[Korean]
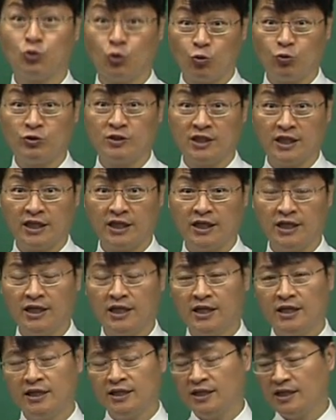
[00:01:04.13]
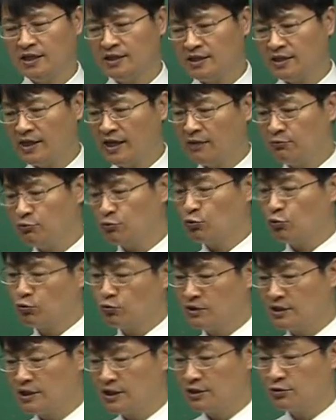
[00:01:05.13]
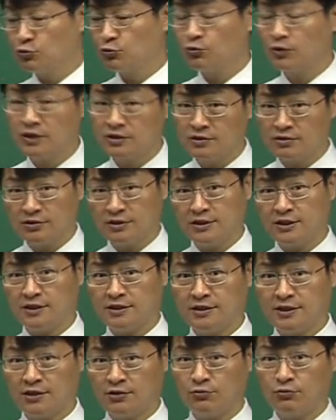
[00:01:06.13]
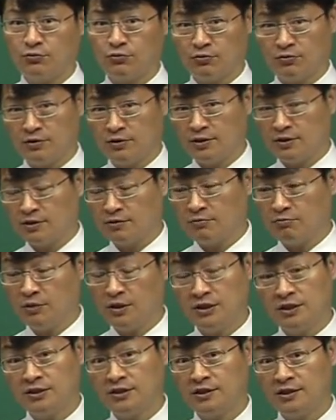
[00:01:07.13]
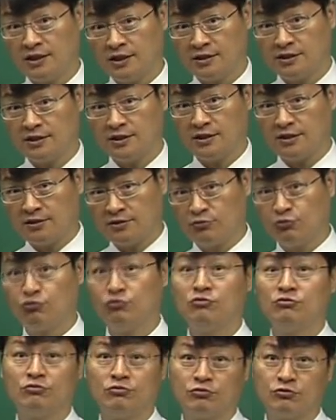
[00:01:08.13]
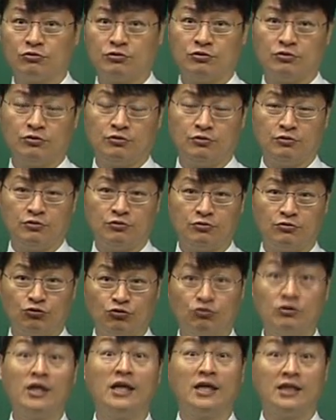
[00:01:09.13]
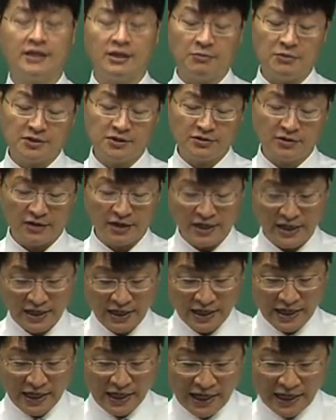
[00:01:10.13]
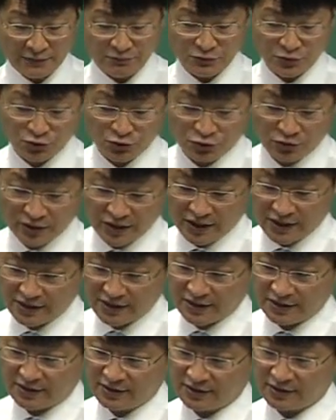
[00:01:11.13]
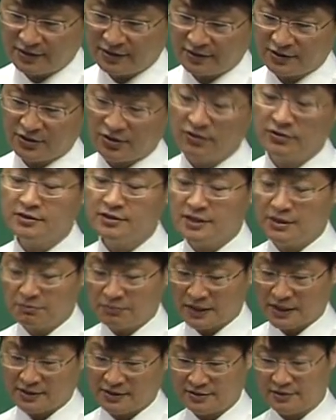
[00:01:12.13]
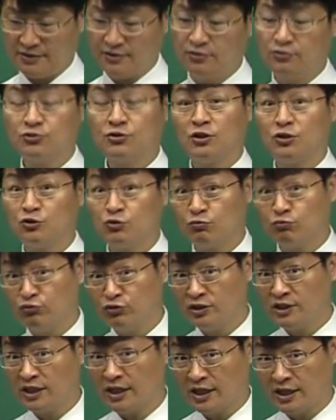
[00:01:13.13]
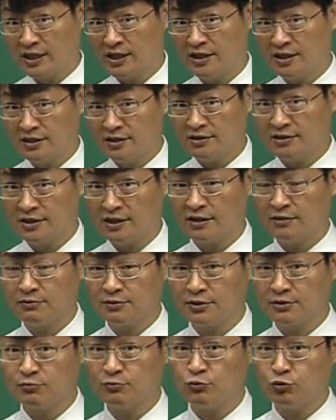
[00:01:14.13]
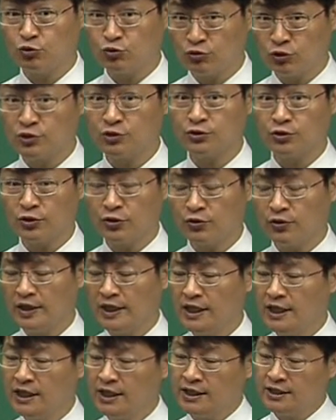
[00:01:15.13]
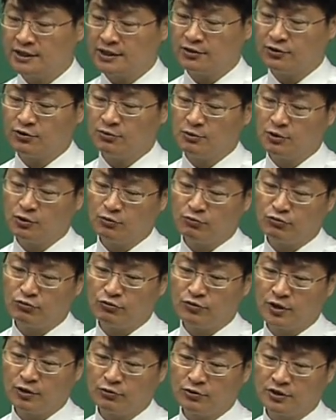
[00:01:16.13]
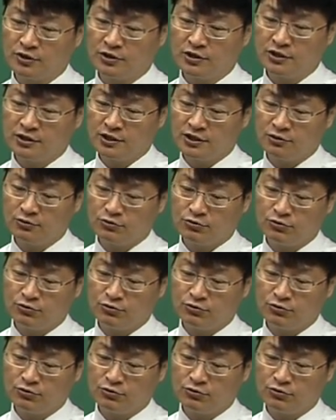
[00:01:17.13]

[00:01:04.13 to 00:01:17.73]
통제 이게 이제 내부 통제 쪽에서 이제 새로 몇 년 전에 이제 출 그 추가가 되면서 앞쪽에 이제 그 경제 파트 이런 쪽이 좀 문제가 생각보다 좀 줄었어요. 그럼에도 불구하고 저는 이제